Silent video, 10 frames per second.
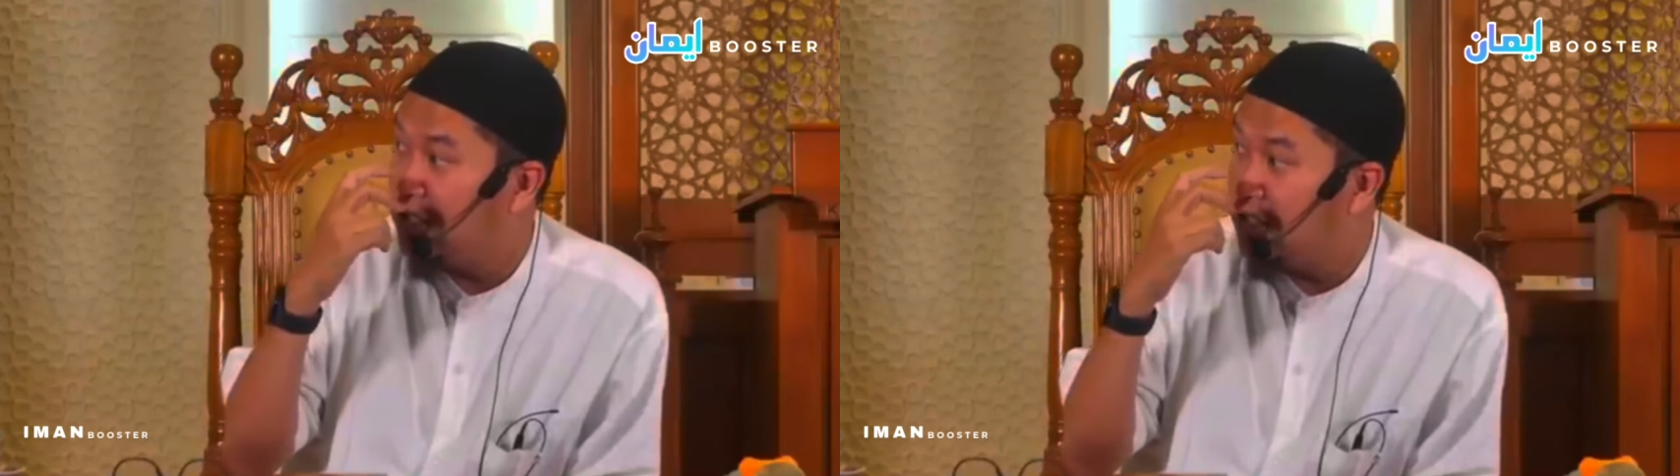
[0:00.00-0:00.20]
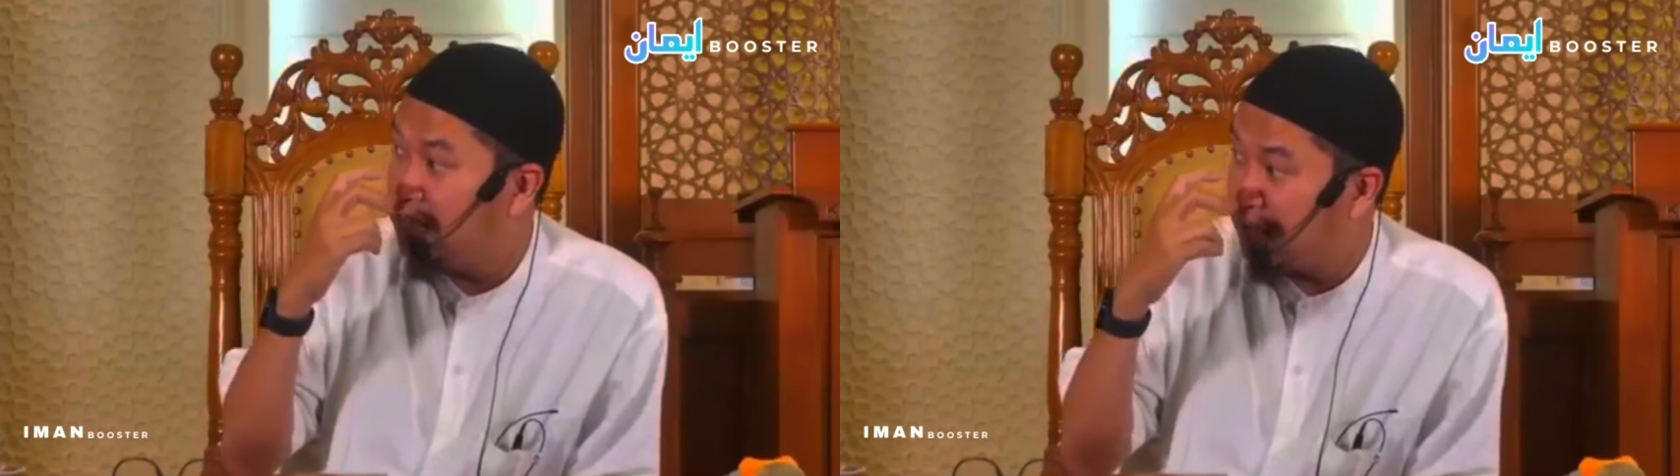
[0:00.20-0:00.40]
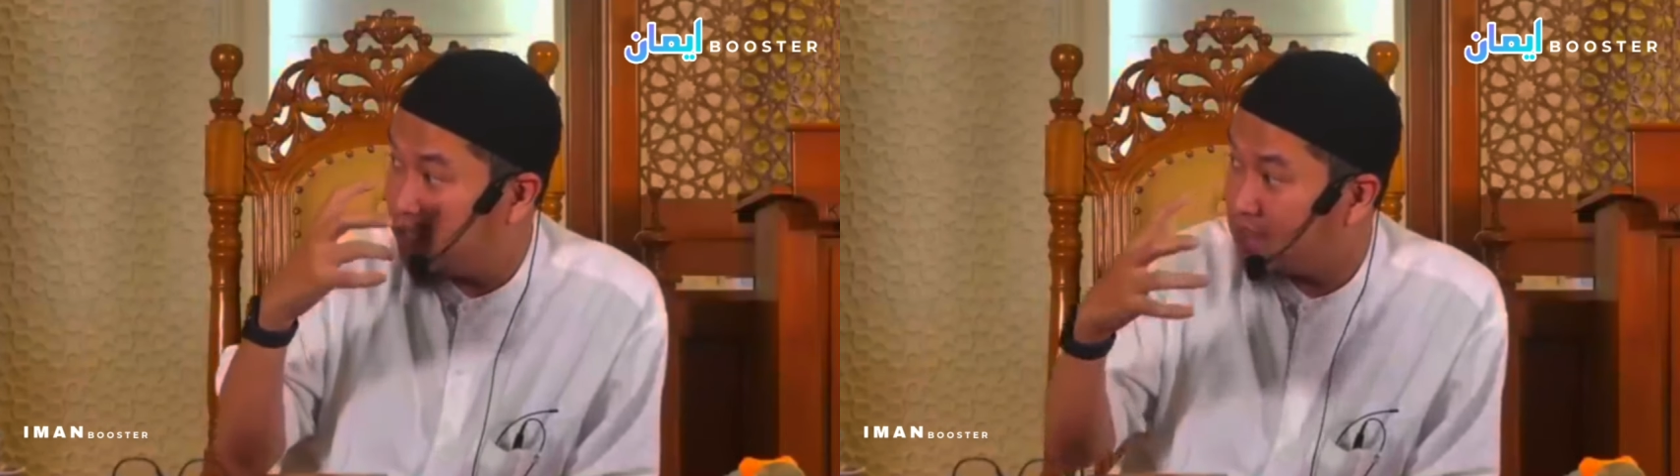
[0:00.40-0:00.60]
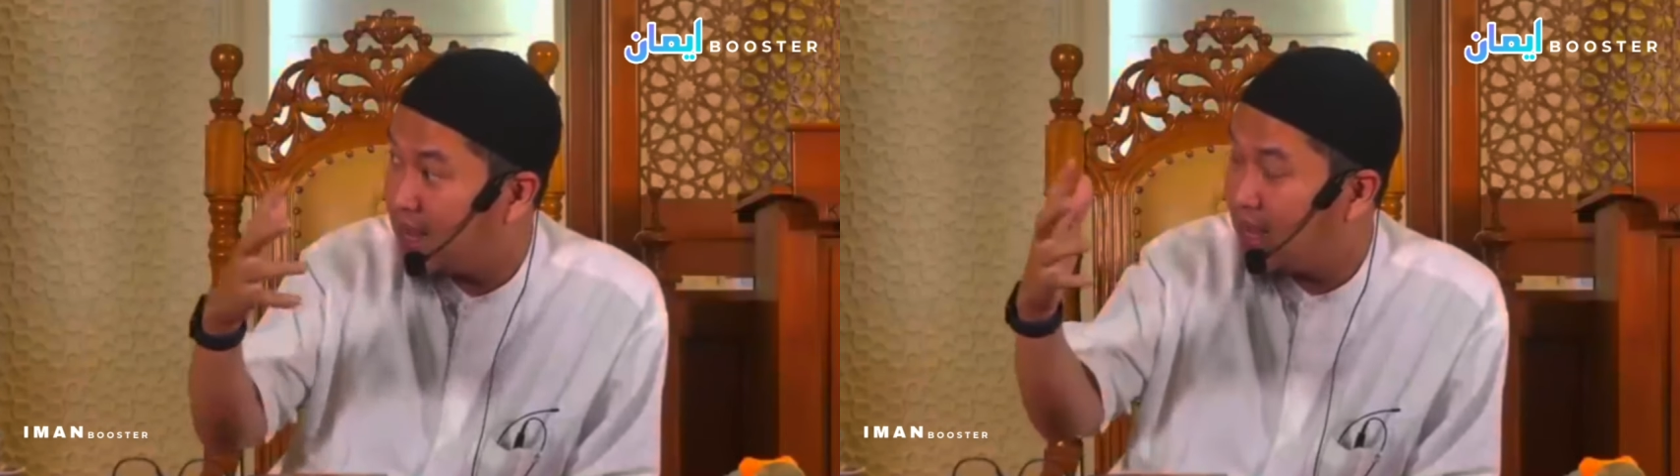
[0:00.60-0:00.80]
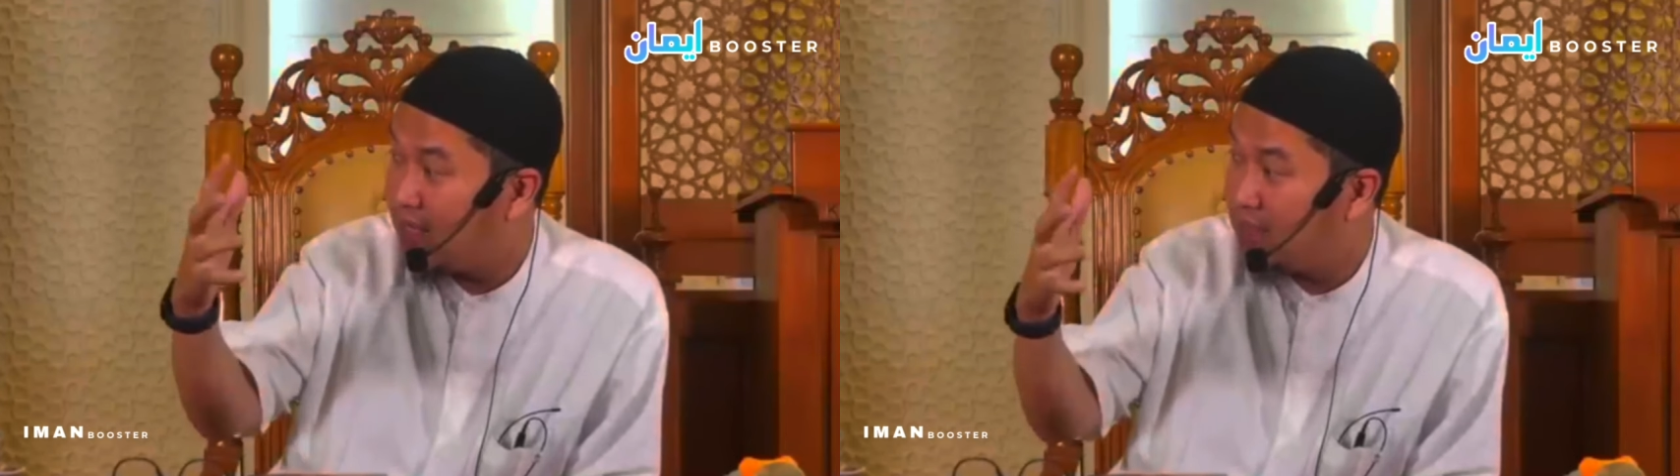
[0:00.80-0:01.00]
di
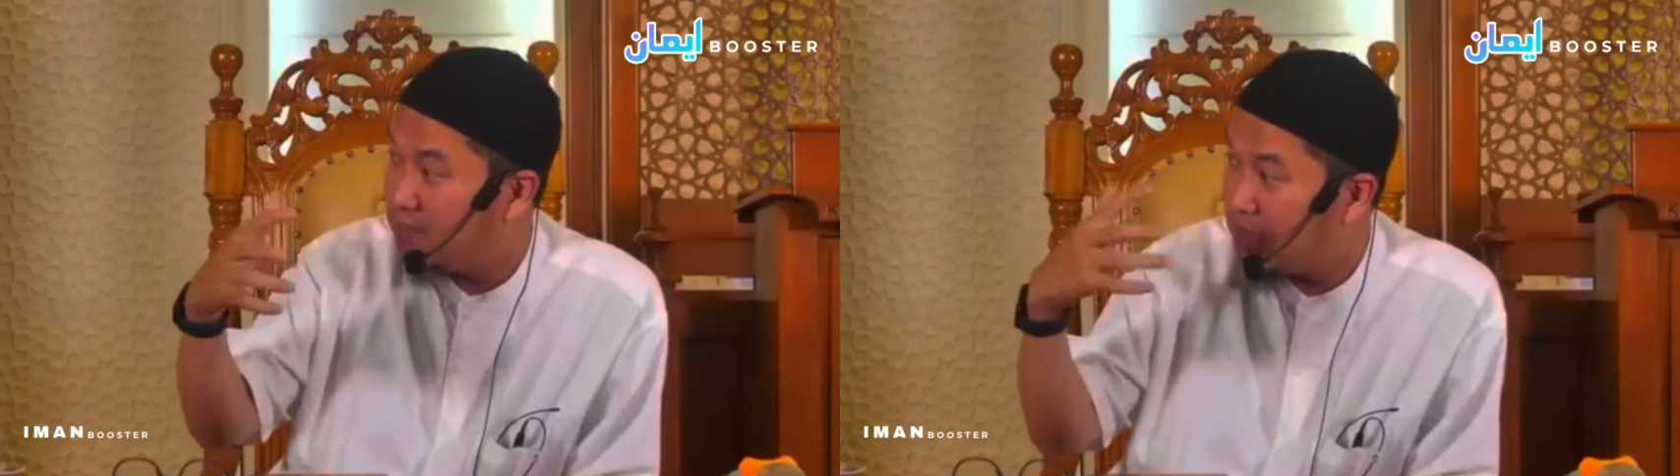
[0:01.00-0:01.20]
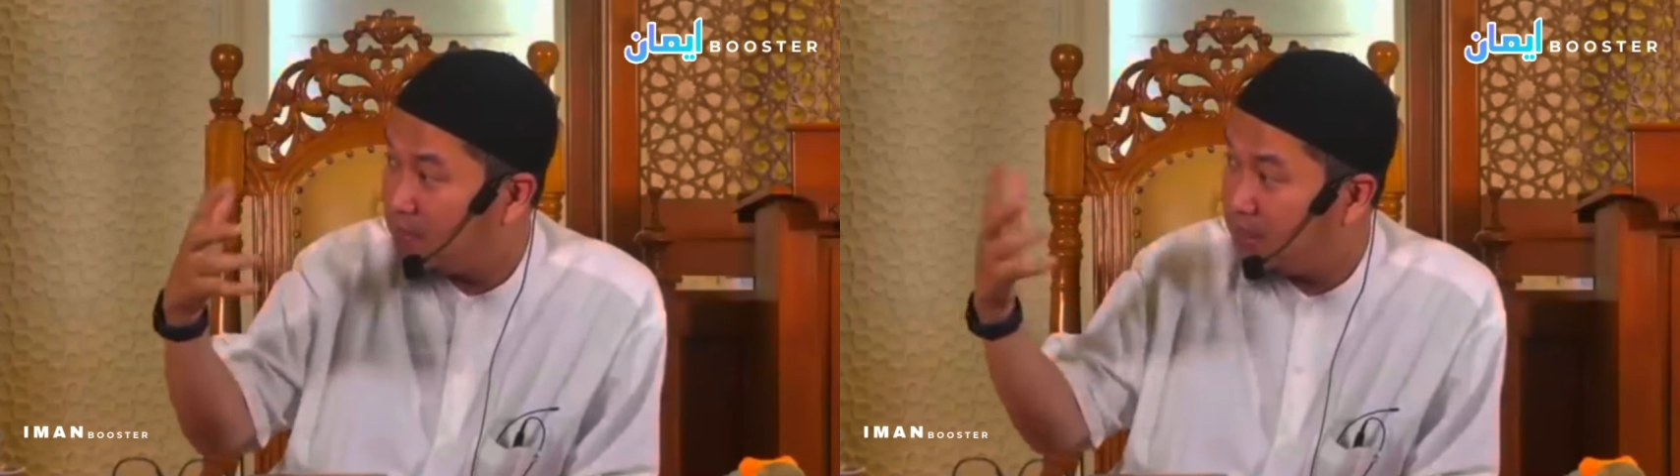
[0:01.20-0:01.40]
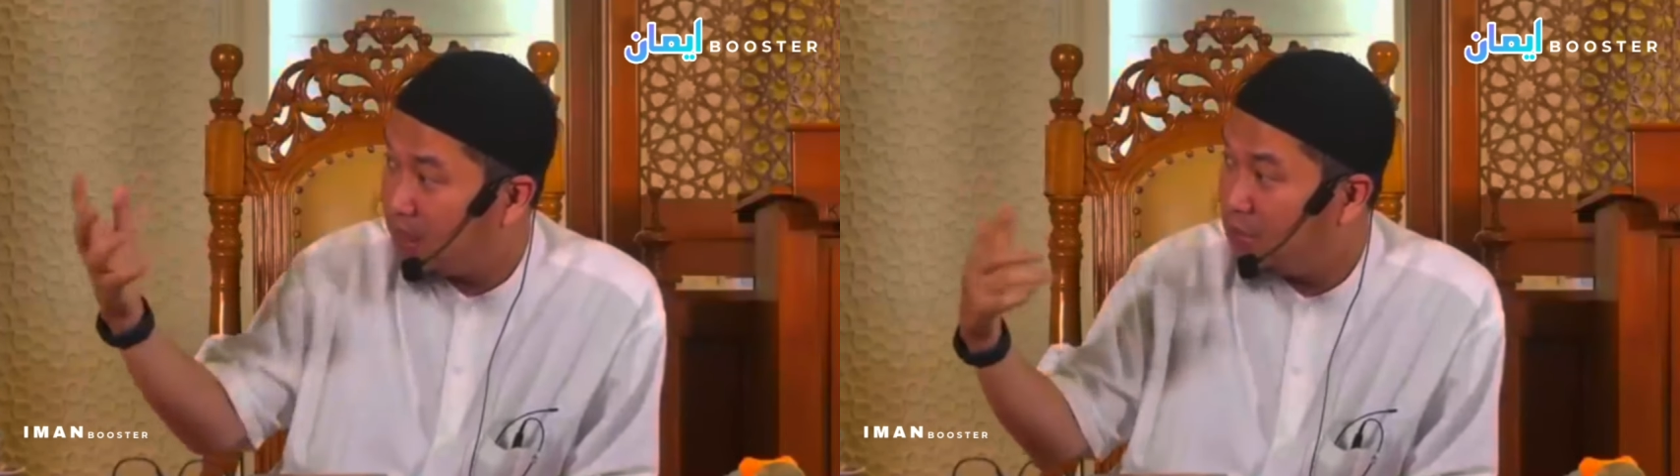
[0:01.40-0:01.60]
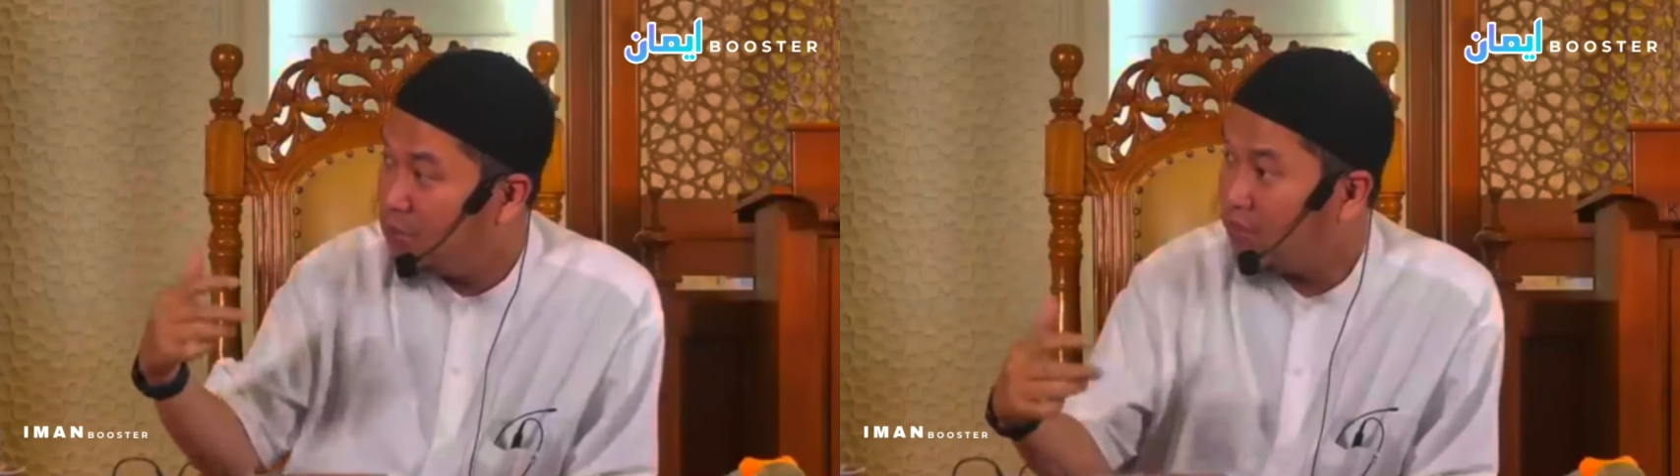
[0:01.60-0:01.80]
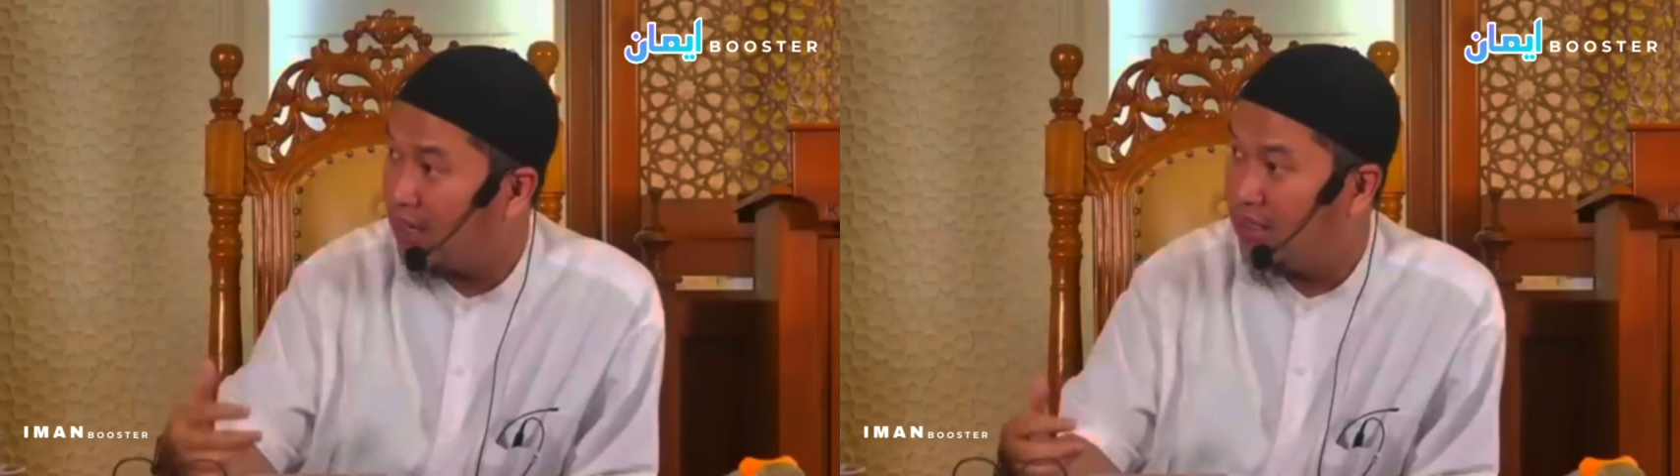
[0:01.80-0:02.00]
pedesaan, di pinggir-pinggir
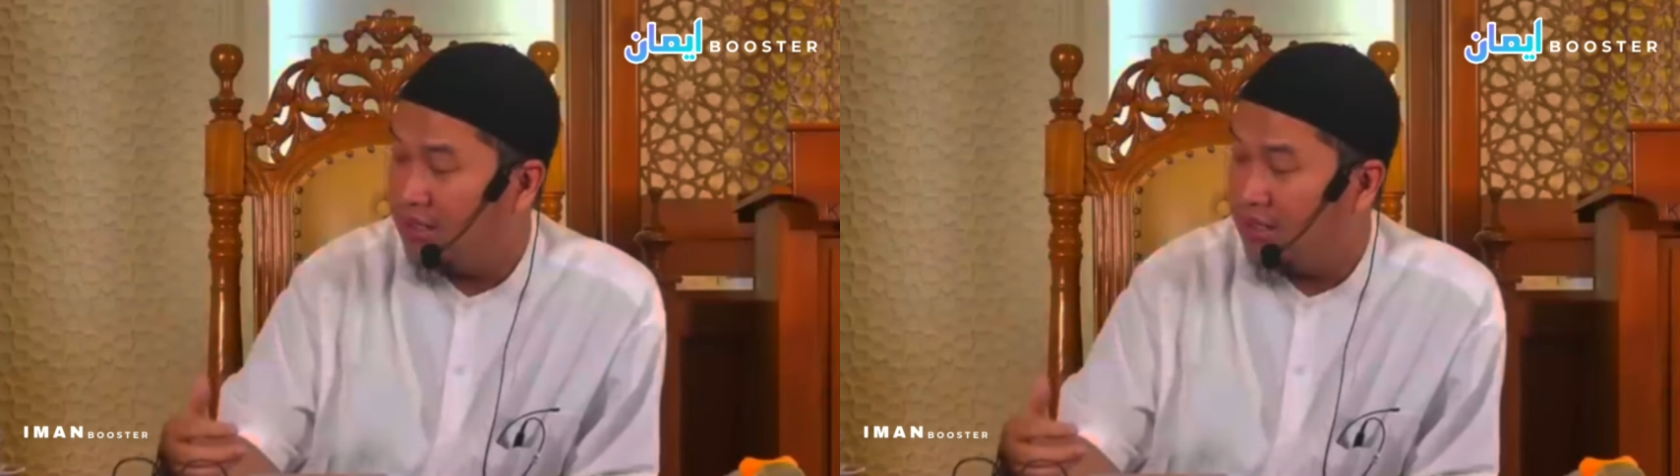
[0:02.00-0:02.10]
hutan,